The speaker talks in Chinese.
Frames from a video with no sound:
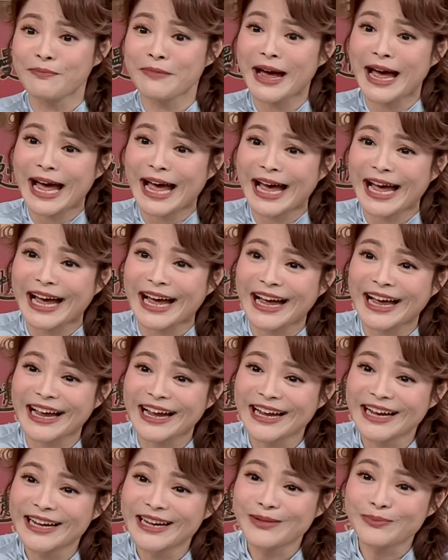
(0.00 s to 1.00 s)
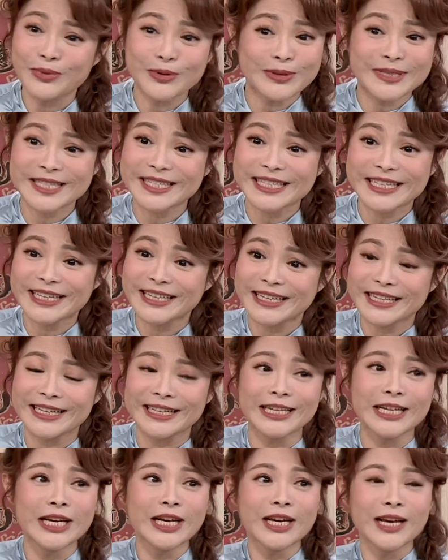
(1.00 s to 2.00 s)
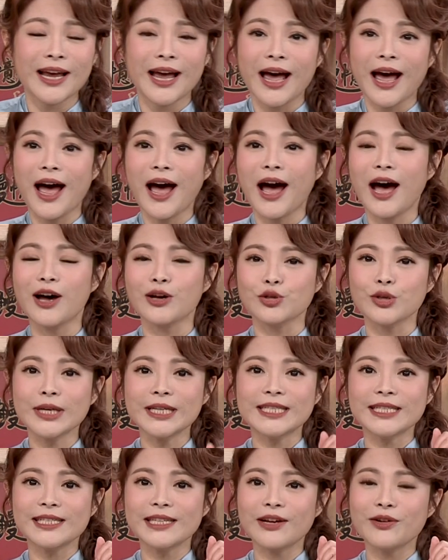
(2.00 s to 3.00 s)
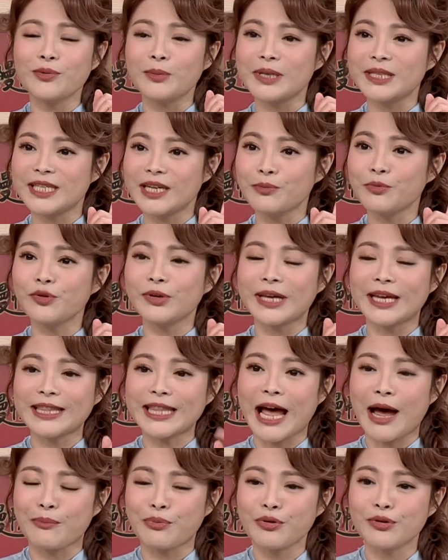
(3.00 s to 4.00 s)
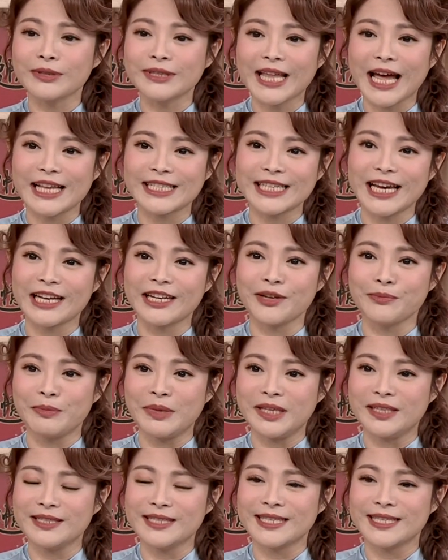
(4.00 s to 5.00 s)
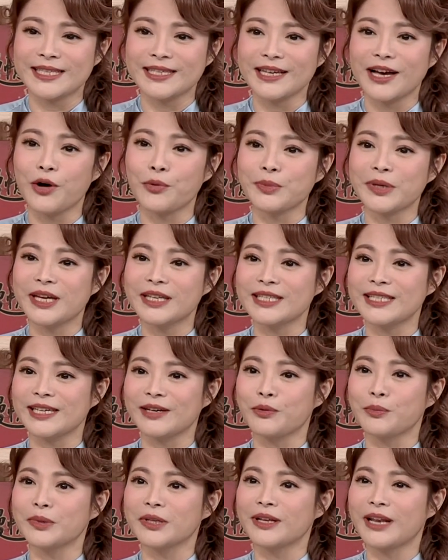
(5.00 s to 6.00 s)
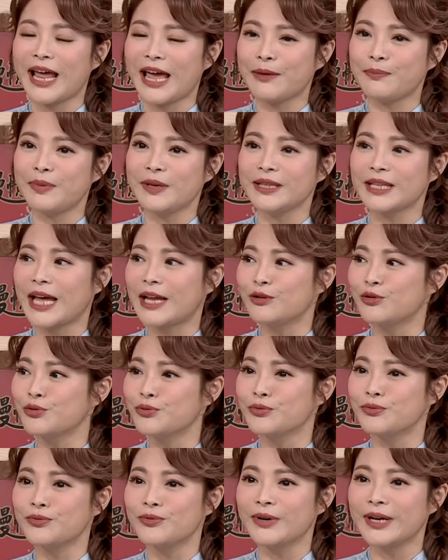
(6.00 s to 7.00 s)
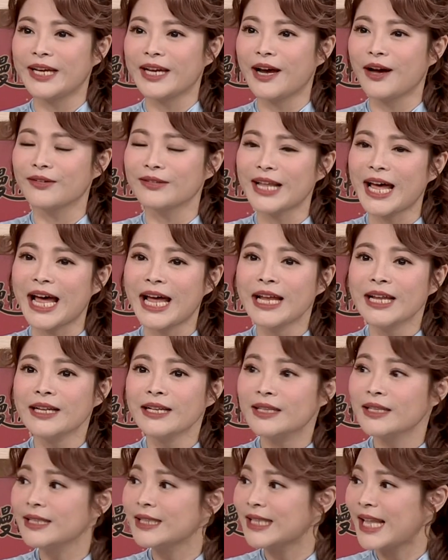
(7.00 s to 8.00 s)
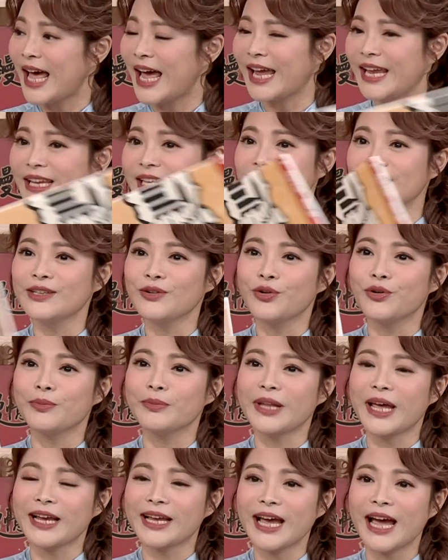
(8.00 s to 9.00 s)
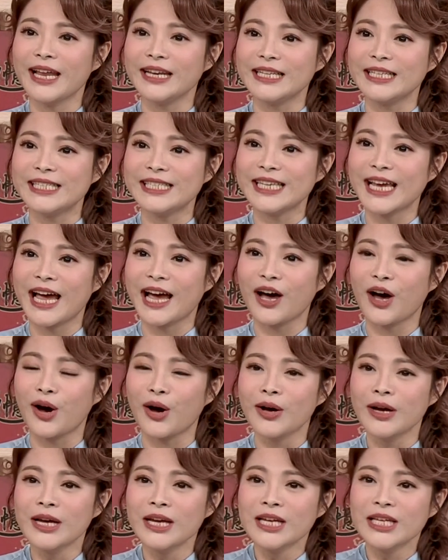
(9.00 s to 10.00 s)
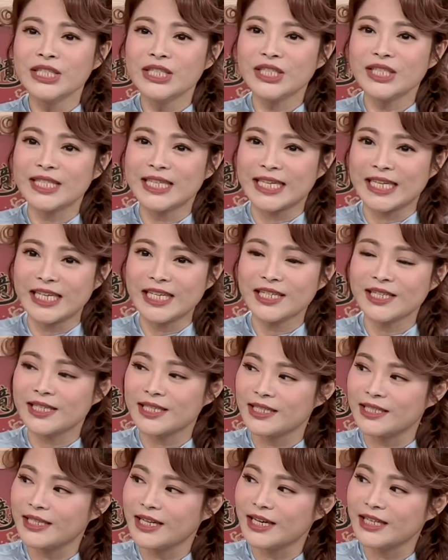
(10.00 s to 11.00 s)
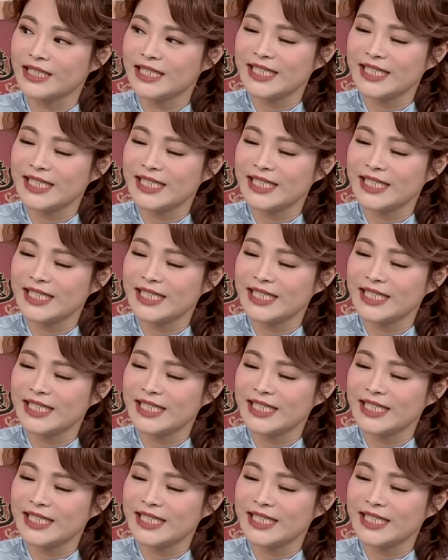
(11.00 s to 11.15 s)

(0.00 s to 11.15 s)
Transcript: 吗？不是，当然不是。好，所以今天我们节目也打破大家的迷思哈，我们也请我们的来宾来入位哈。那来，我们来看一下哈。其实呢，